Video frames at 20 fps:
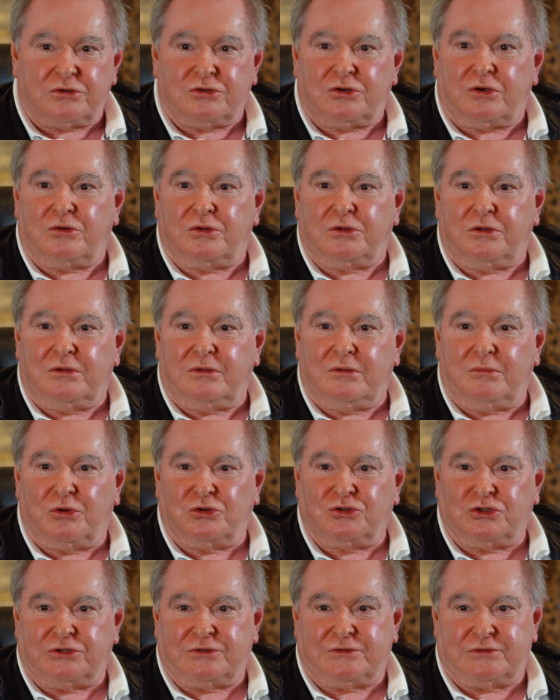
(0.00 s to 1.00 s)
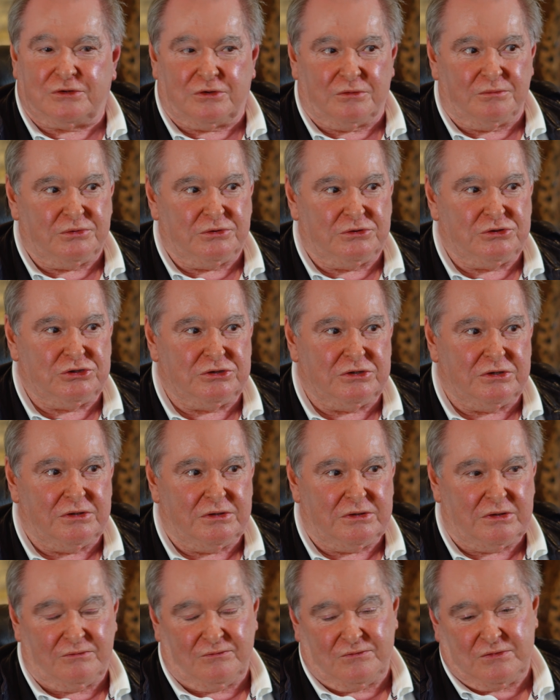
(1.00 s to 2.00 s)
czego nie możesz zrobić?
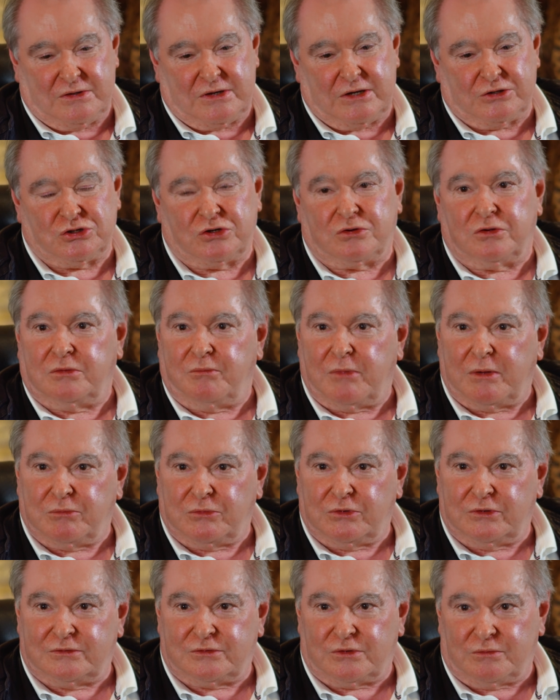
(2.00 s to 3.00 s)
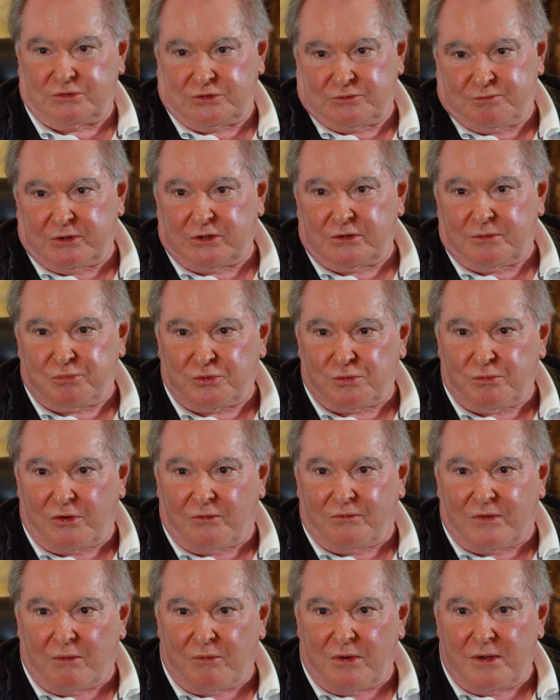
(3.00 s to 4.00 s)
Ja mówię, dlaczego nie mam nie zrobić? Będę
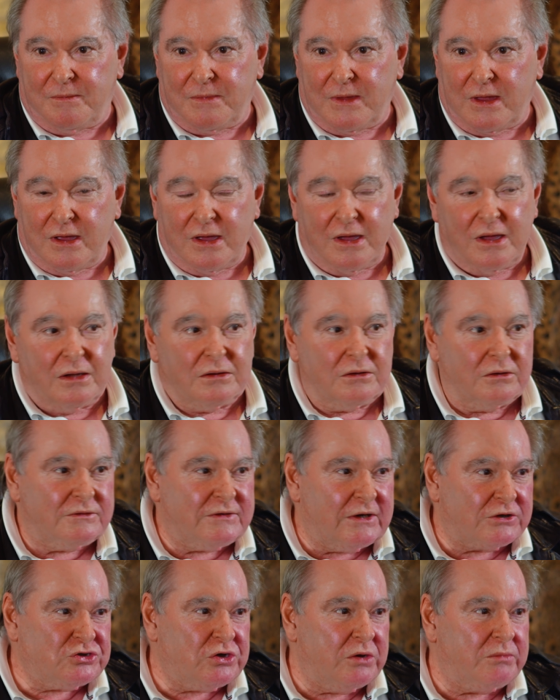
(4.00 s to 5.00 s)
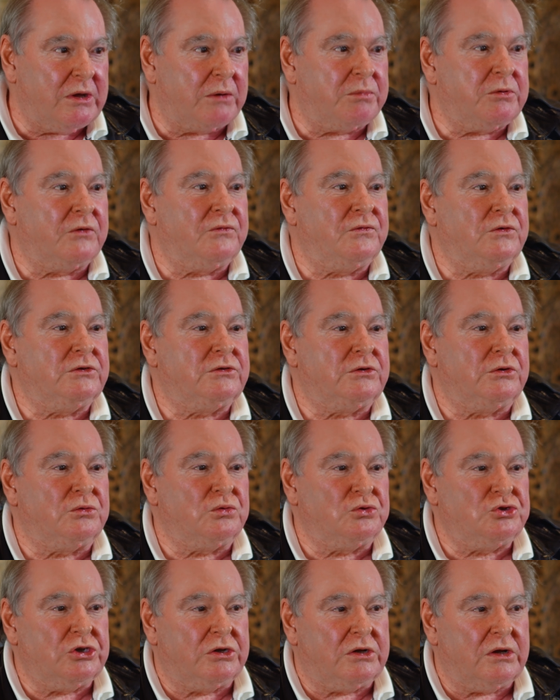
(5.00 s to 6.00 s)
próbował. No i zacząłem najpierw w
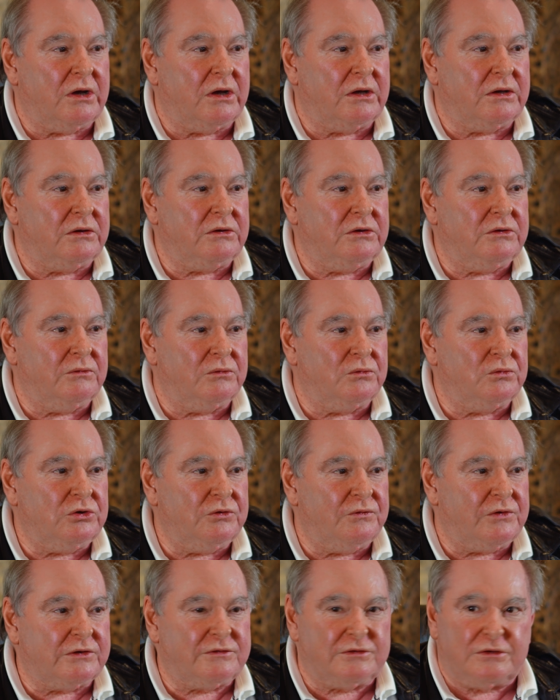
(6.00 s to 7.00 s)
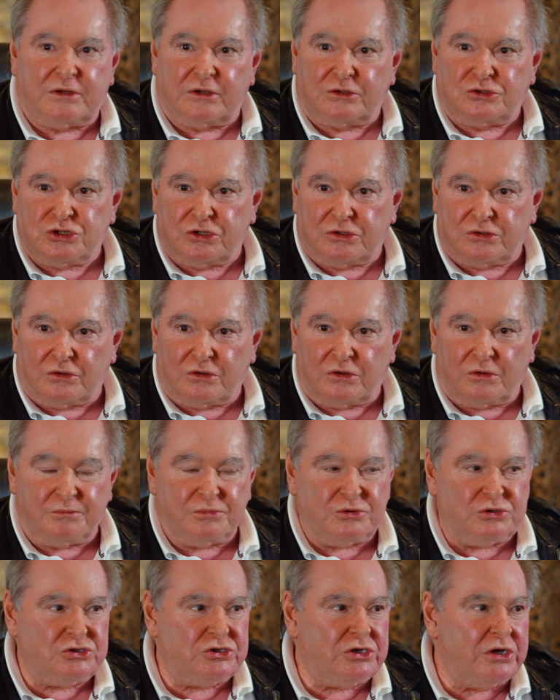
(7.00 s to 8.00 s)
instytucie na uniwersytecie to
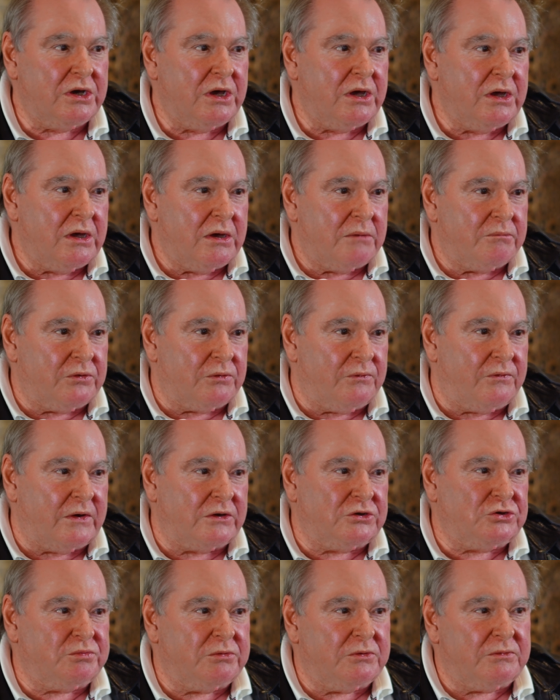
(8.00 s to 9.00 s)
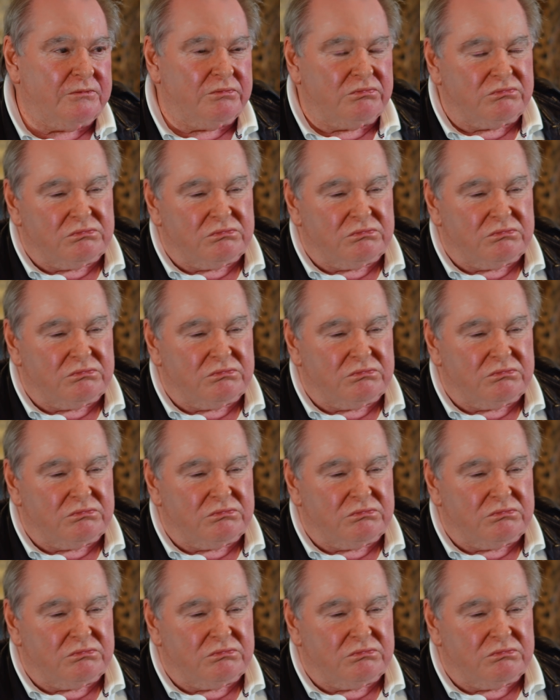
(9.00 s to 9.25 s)
robić. Próbowaliśmy